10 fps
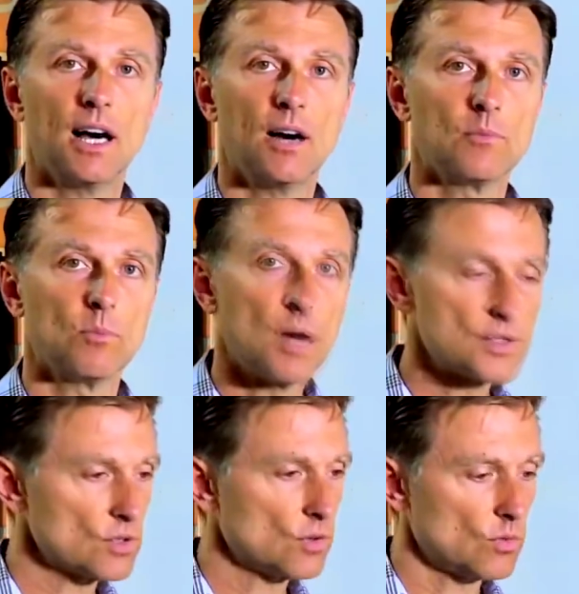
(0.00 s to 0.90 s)
Мышцы
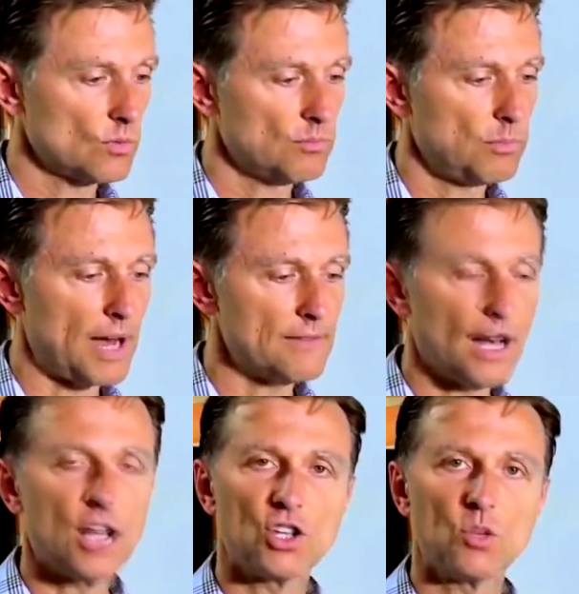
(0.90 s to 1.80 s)
плотнее, чем
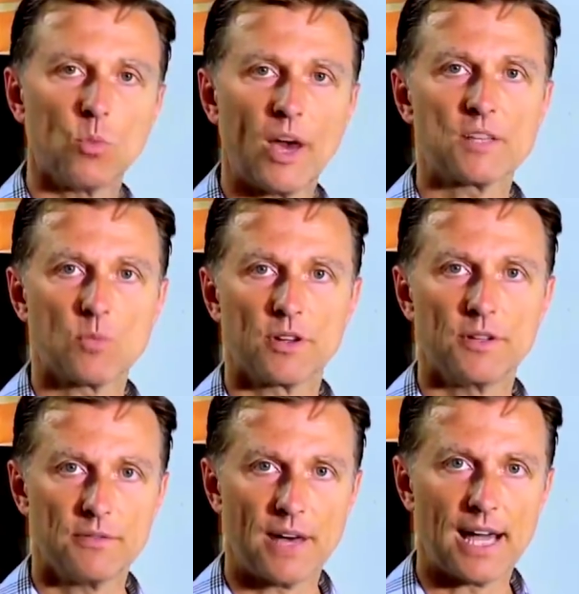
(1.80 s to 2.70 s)
жир, они
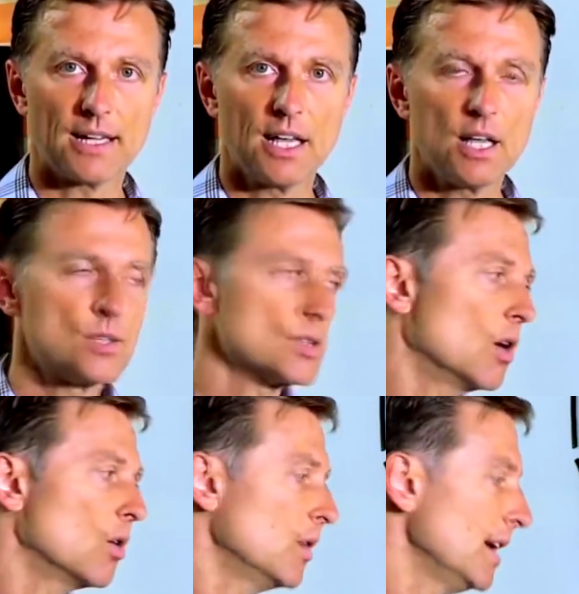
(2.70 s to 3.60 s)
тяжелее,
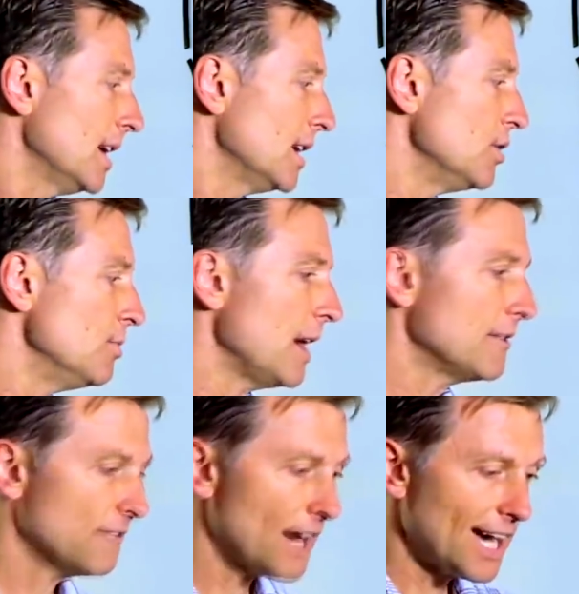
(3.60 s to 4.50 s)
так что
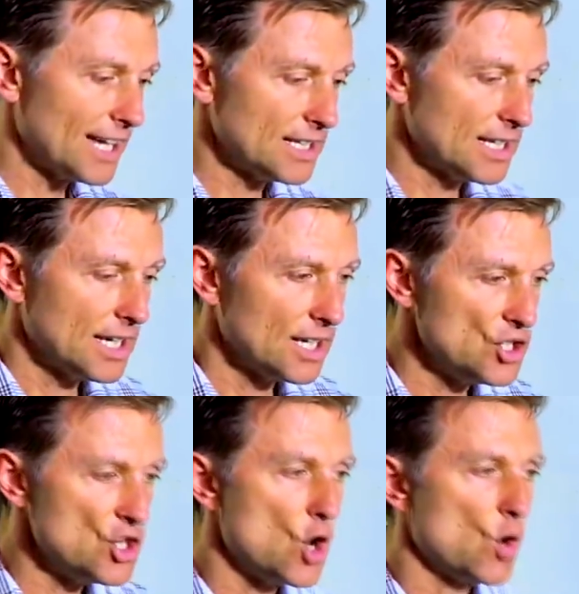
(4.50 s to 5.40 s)
объем талии
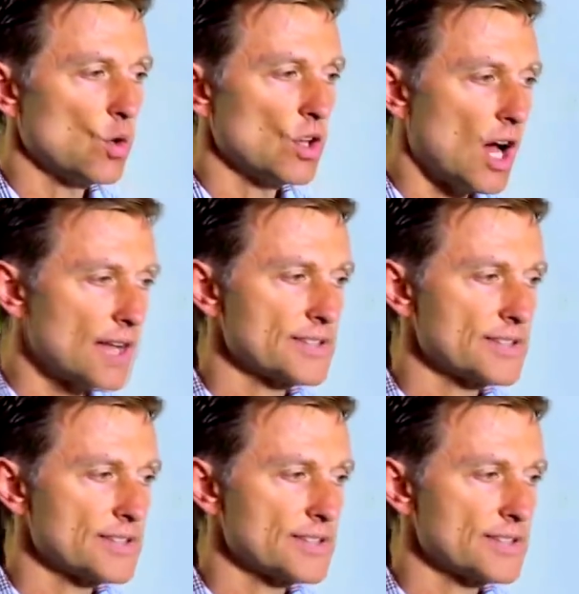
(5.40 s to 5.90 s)
может не